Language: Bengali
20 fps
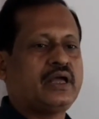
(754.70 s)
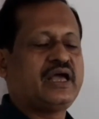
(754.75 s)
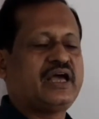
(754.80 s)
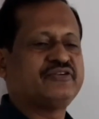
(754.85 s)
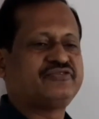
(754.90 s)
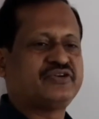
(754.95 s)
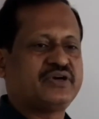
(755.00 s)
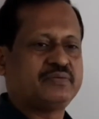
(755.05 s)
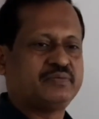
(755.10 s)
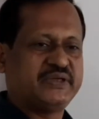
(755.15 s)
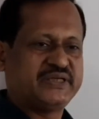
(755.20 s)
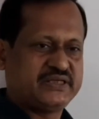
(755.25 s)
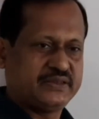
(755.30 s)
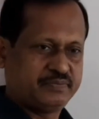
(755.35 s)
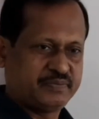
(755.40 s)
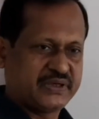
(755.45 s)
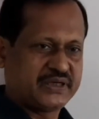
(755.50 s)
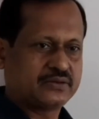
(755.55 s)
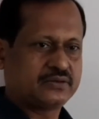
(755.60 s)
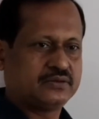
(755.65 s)
অ্যাফার্মেটিভ
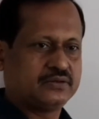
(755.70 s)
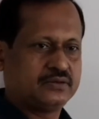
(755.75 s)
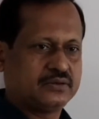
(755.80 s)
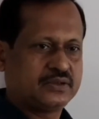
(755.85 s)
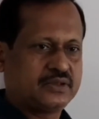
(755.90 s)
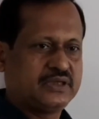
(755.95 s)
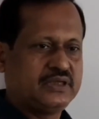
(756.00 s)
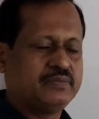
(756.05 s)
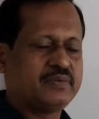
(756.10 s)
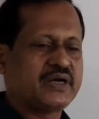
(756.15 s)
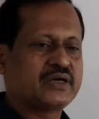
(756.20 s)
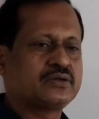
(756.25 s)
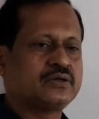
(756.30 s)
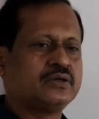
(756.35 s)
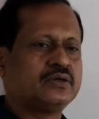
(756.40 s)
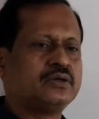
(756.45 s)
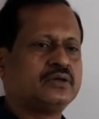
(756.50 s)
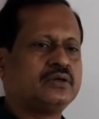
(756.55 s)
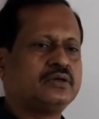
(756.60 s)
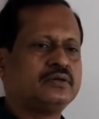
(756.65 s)
বাক্য কি বাক্য
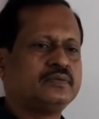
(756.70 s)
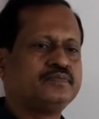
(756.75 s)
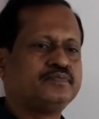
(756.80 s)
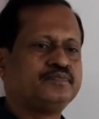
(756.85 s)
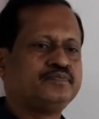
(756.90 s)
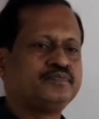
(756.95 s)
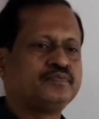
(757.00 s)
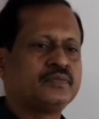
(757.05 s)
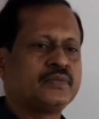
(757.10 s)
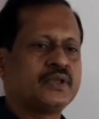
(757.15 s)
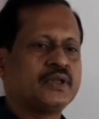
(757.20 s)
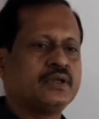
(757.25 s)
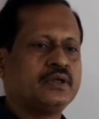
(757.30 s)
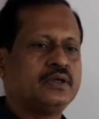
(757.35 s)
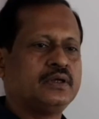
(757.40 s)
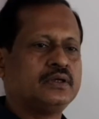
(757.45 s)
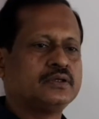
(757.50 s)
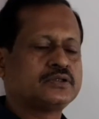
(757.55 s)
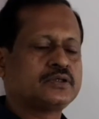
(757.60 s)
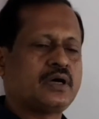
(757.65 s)

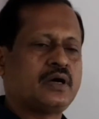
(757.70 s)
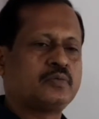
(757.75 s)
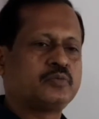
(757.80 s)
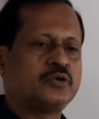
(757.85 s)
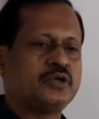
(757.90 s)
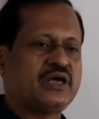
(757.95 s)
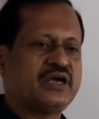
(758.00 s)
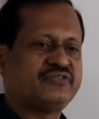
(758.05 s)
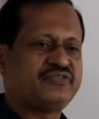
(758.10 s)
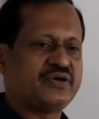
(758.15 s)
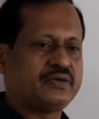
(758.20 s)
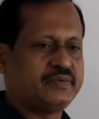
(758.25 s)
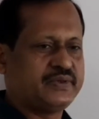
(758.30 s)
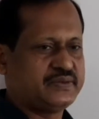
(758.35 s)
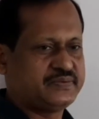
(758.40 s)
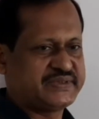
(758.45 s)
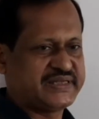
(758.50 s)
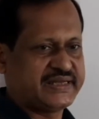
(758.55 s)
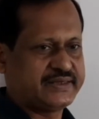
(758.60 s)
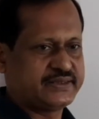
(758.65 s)
সবগুলো
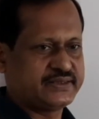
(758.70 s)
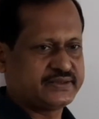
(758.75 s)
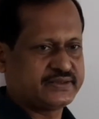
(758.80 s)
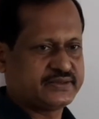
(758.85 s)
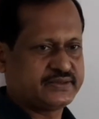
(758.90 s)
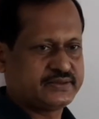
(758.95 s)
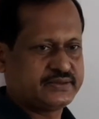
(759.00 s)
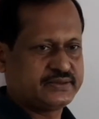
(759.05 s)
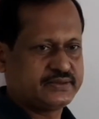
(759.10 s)
অ্যাফার্মেটিভ সেন্টেন্স